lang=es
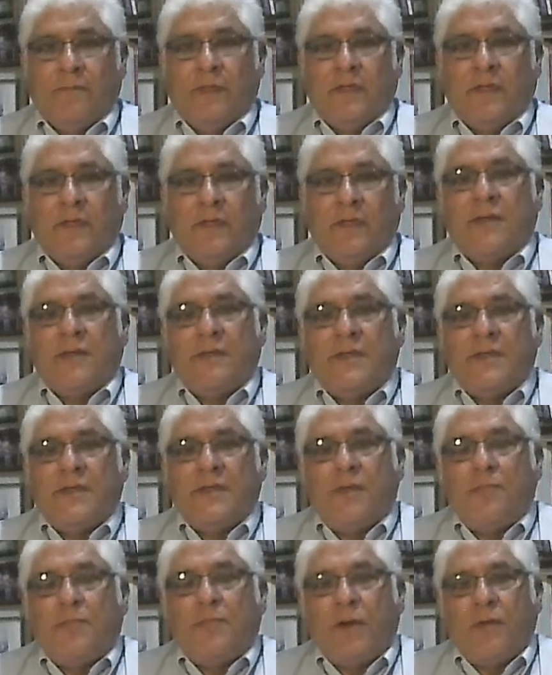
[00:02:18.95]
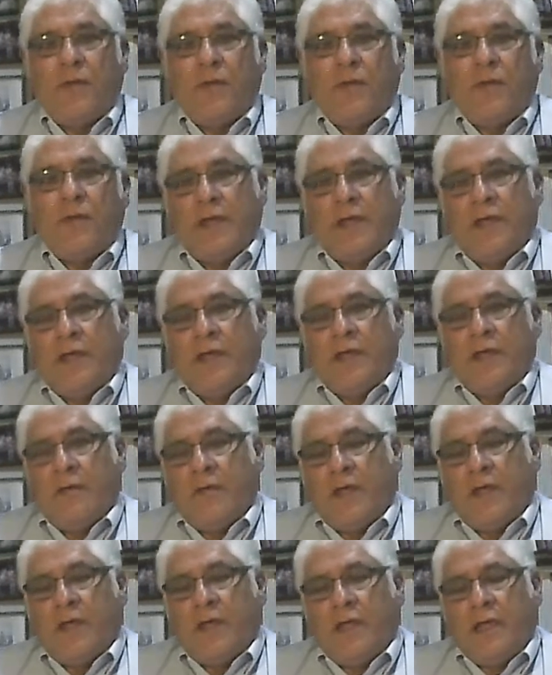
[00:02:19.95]
a través del pueblo,
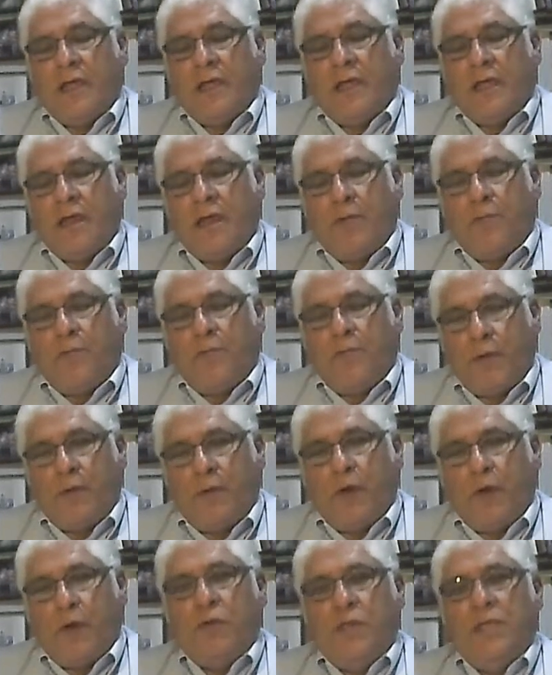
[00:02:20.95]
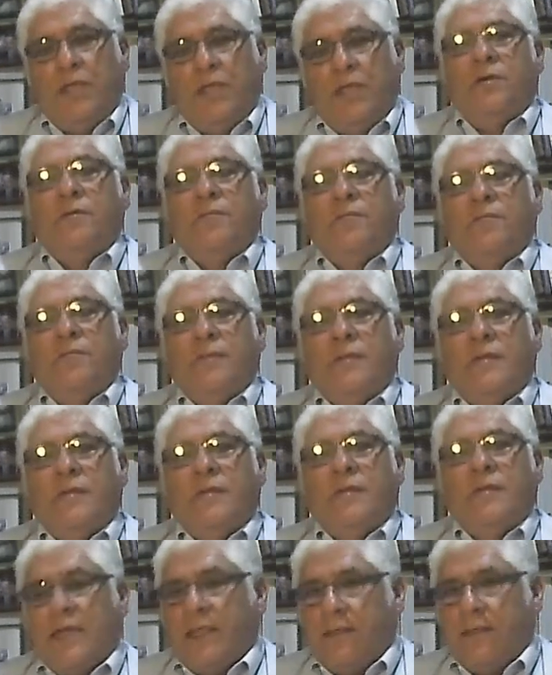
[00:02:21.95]
pueblo judío
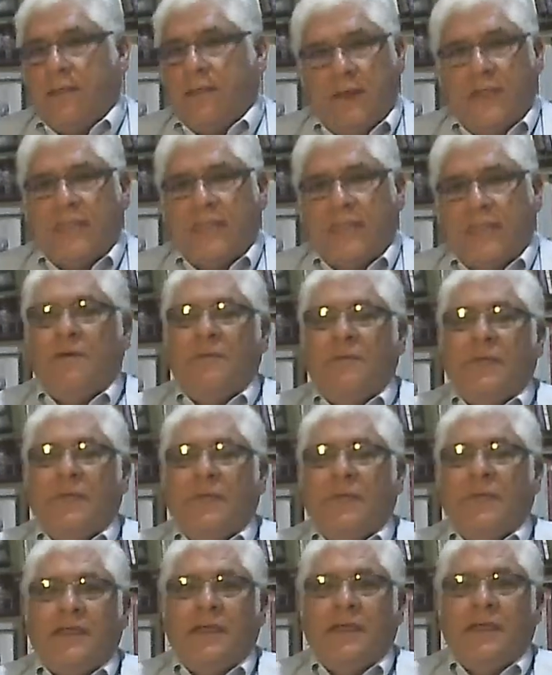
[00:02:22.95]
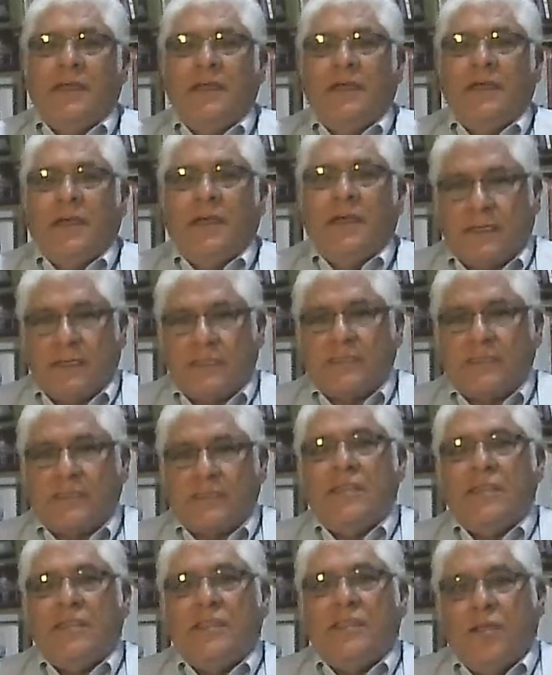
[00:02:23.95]
y que definitivamente en ese
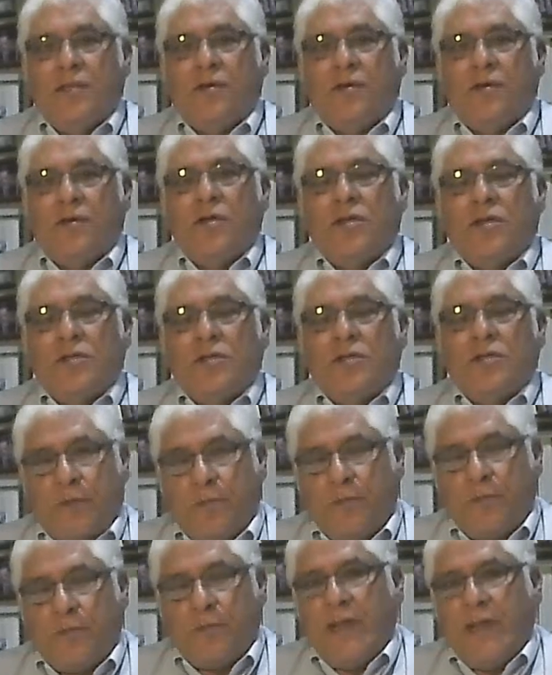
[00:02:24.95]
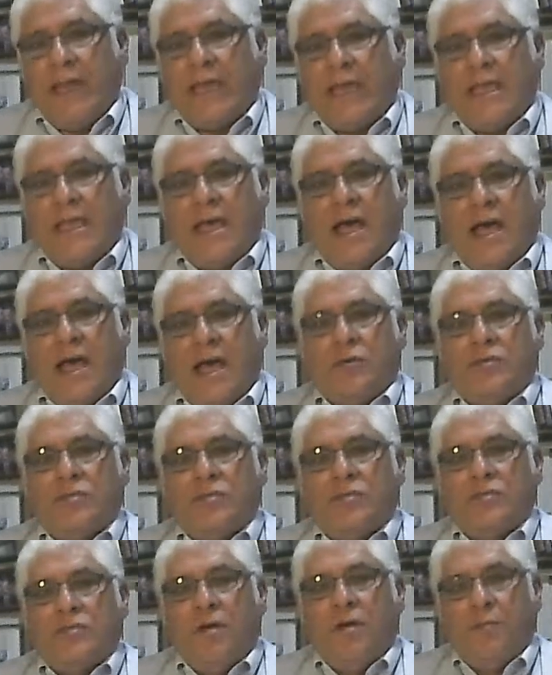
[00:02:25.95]
sentido son
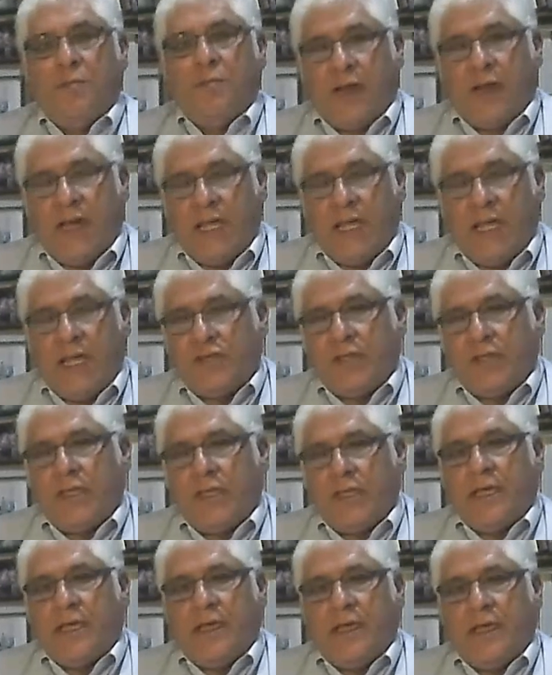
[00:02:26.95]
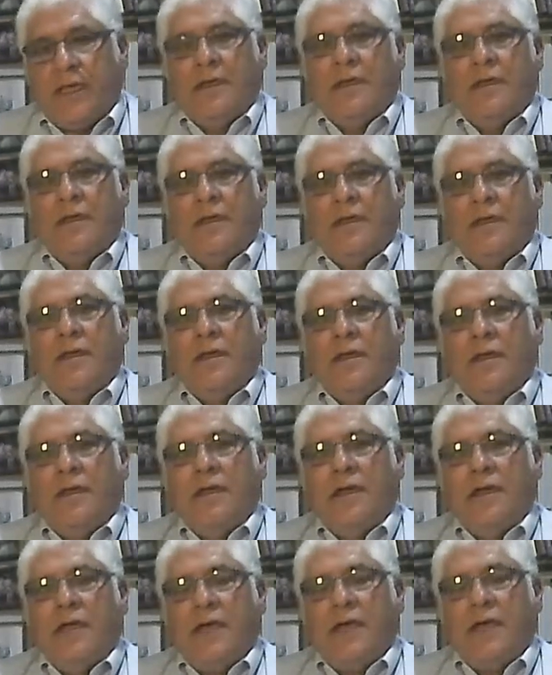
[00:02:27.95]
privilegiados por el hecho de que
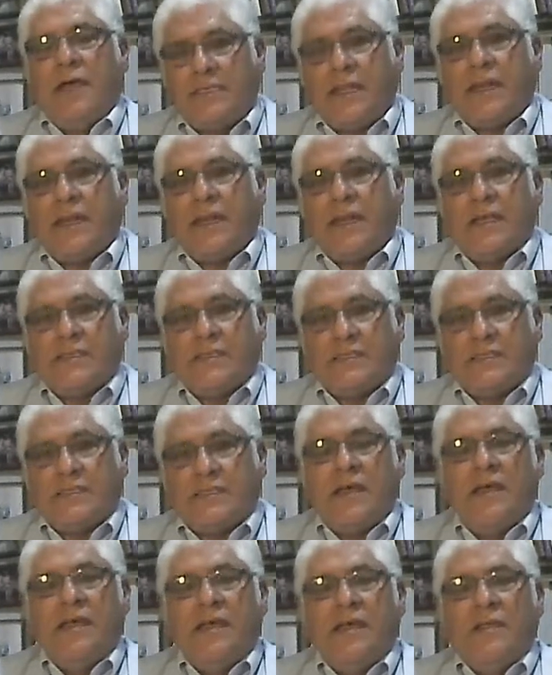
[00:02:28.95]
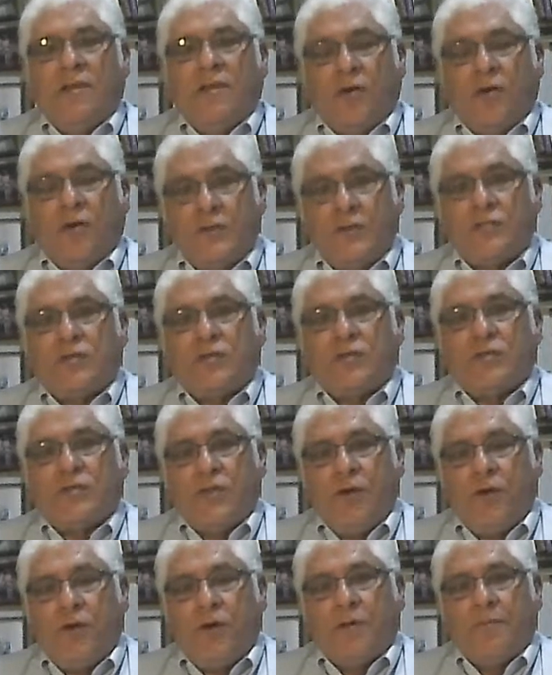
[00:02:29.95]
en esa raza llegó nuestro
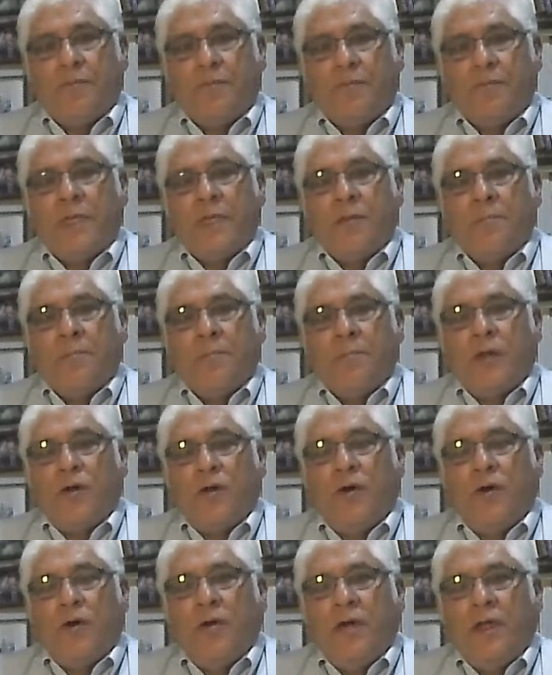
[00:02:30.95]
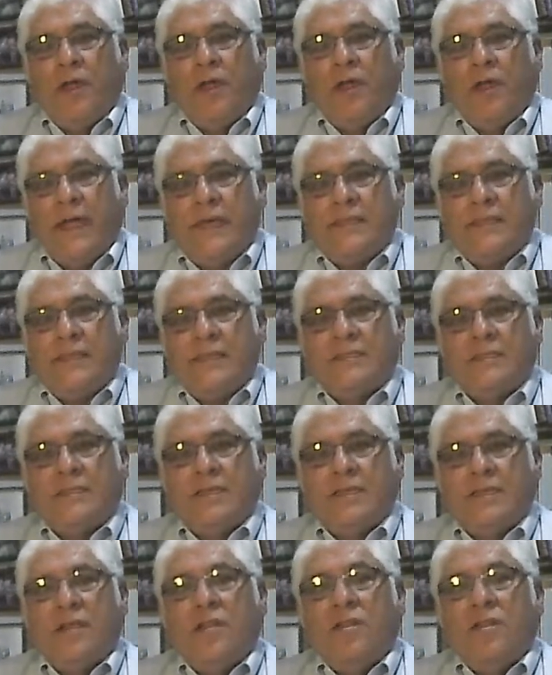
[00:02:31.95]
Señor, pero
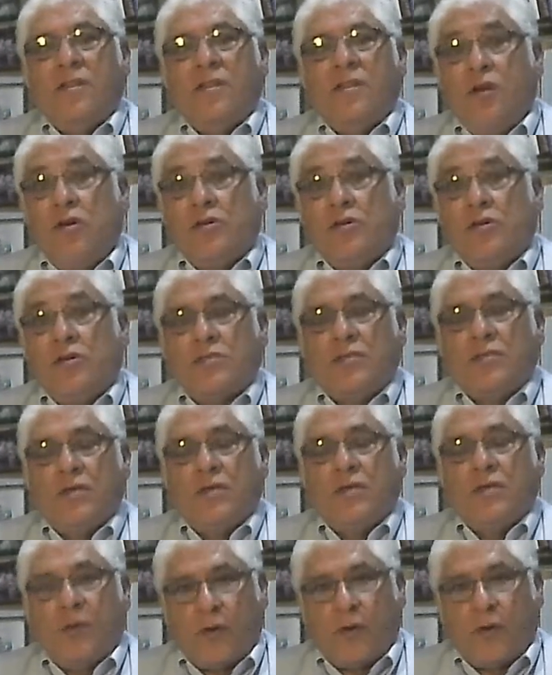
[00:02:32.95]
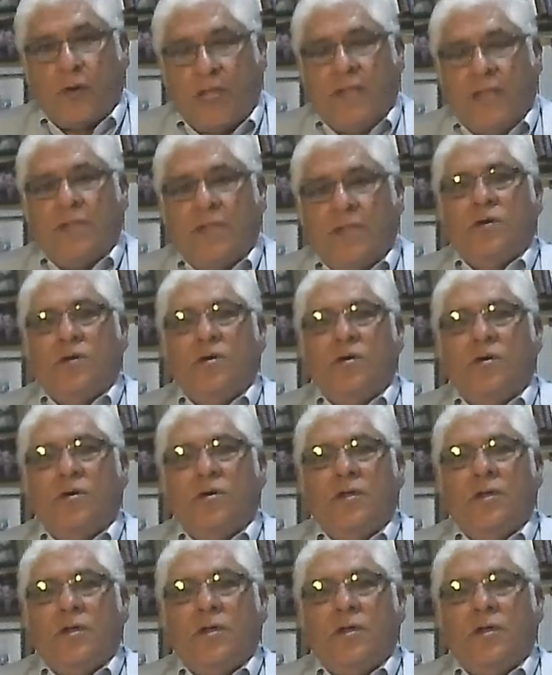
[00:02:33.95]
es Dios, por lo tanto,